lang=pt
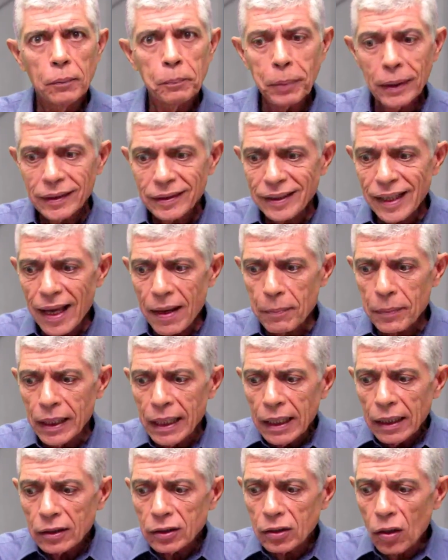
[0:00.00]
percebe?
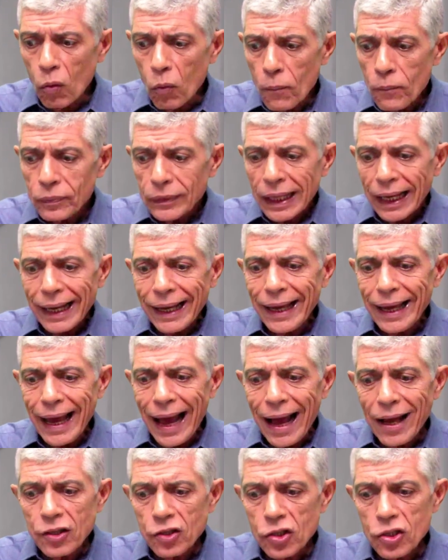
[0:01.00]
São
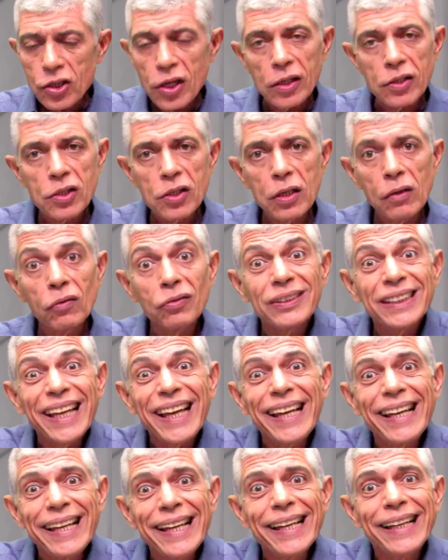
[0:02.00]
é, adjetivos
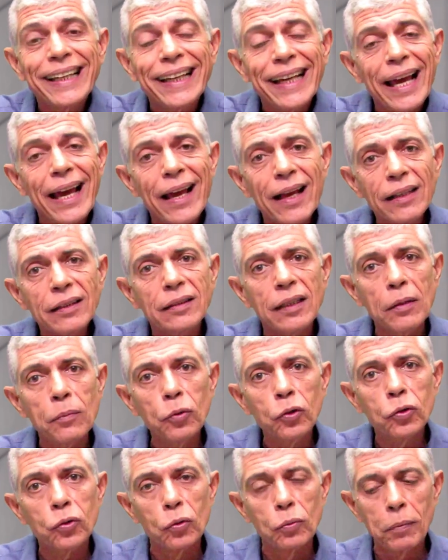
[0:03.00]
que enriquecem
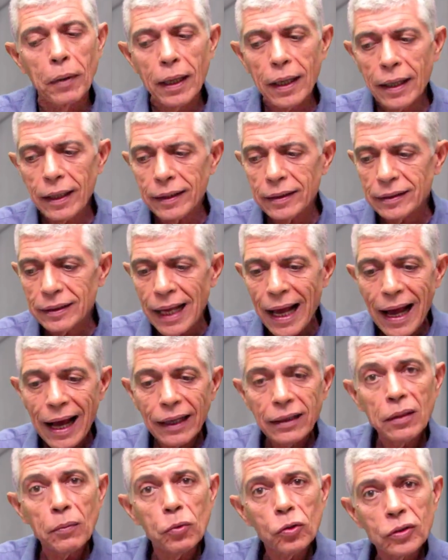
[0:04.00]
muito mais
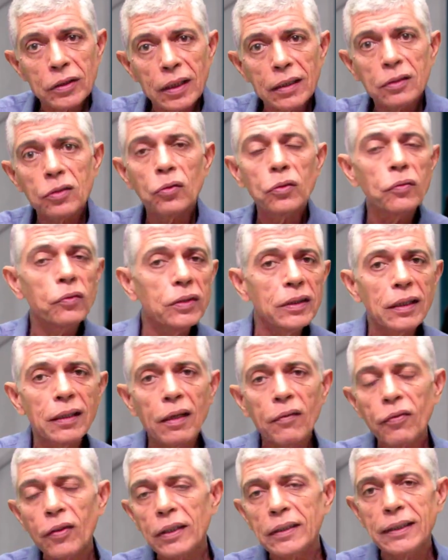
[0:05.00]
a demonstração que você
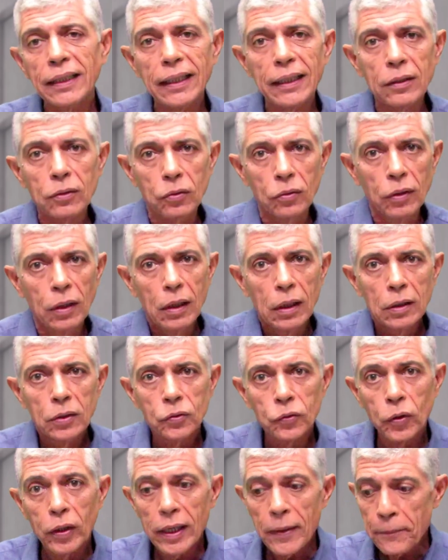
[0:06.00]
está fazendo,
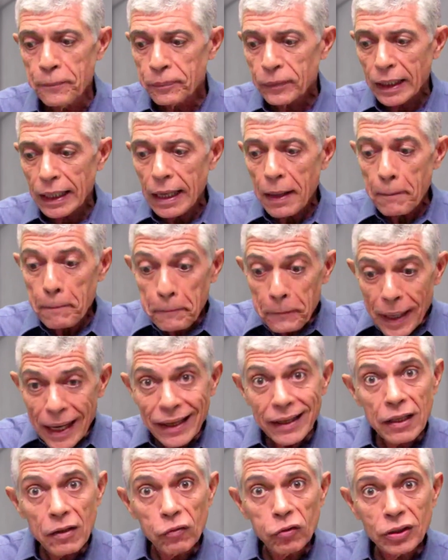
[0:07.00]
não é?
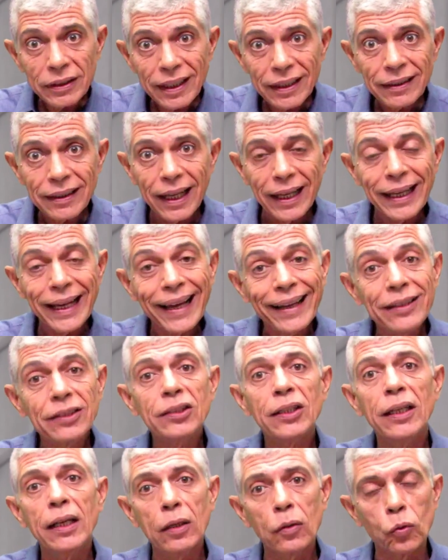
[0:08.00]
Para que você tenha
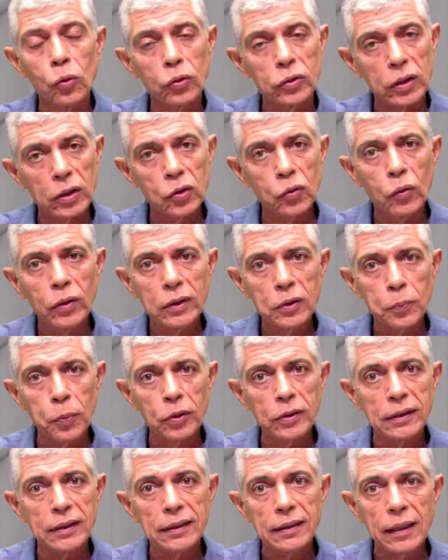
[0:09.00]
esse recurso à sua
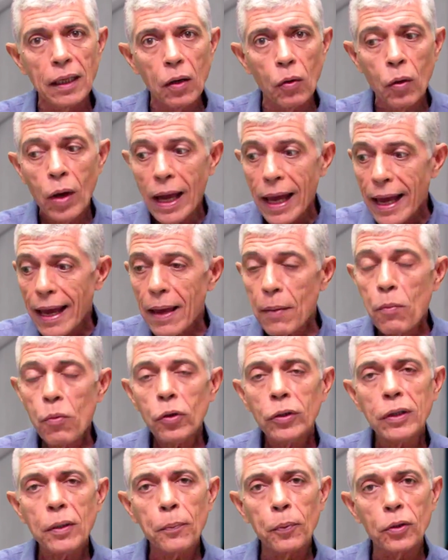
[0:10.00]
disposição, é
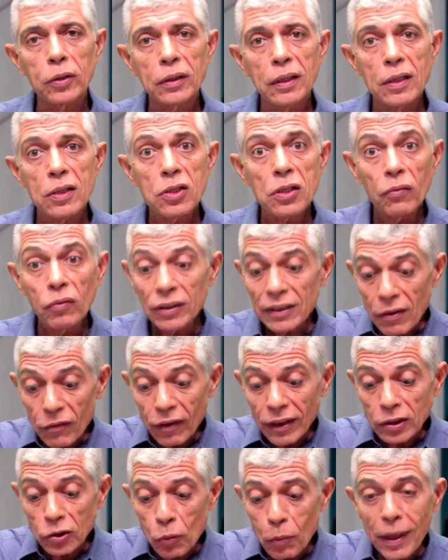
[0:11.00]
muito importante que você
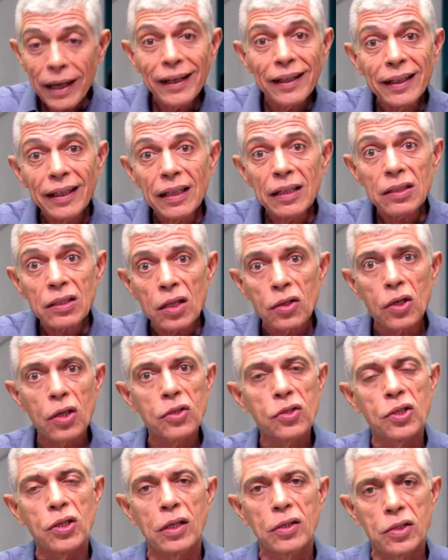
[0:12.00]
faça uma lista de
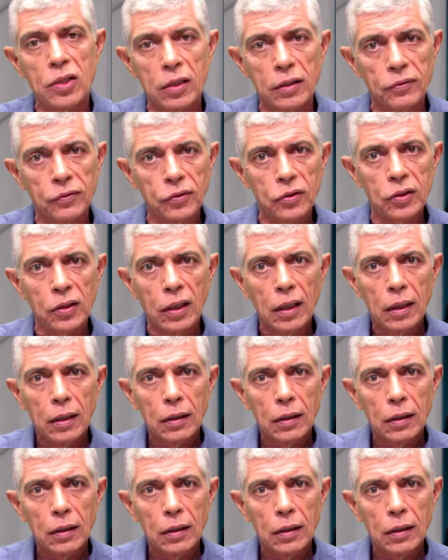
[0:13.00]
adjetivos.